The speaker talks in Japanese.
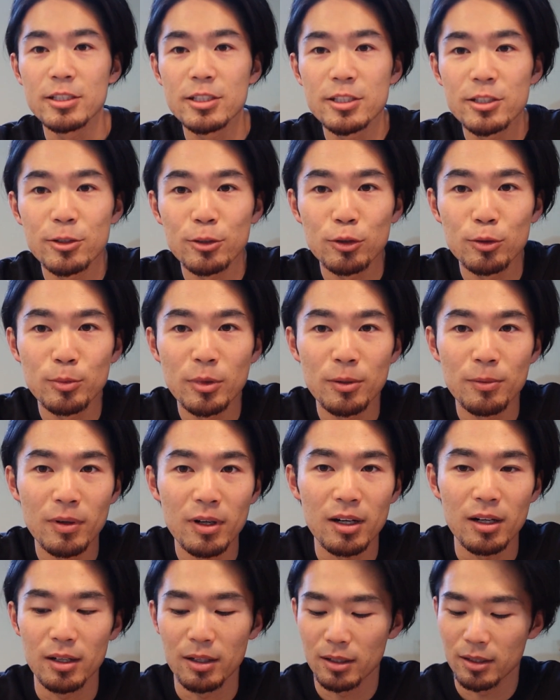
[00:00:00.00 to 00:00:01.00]
1食目
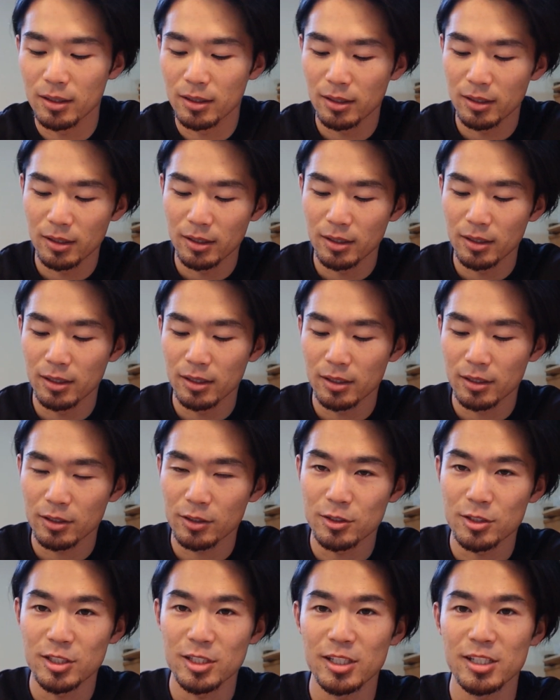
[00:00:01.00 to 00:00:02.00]
は
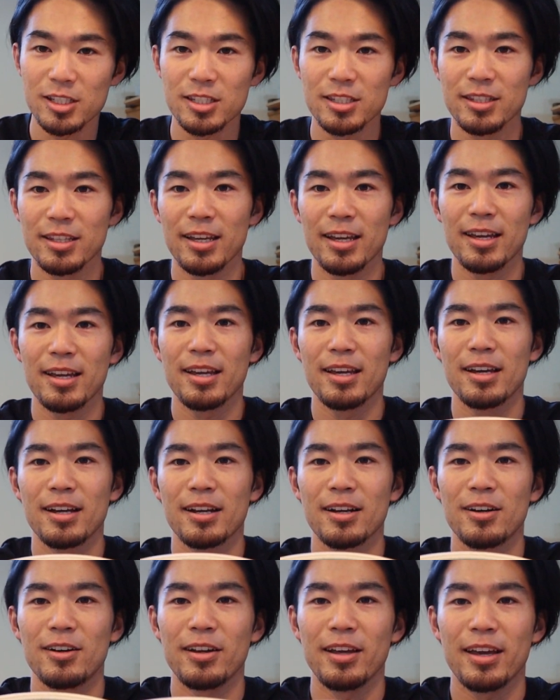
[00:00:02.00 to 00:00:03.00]
こちらですね
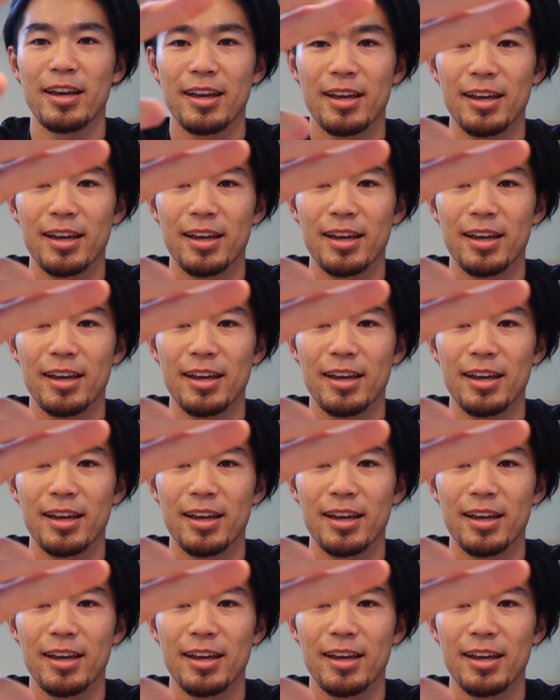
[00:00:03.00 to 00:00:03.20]
これ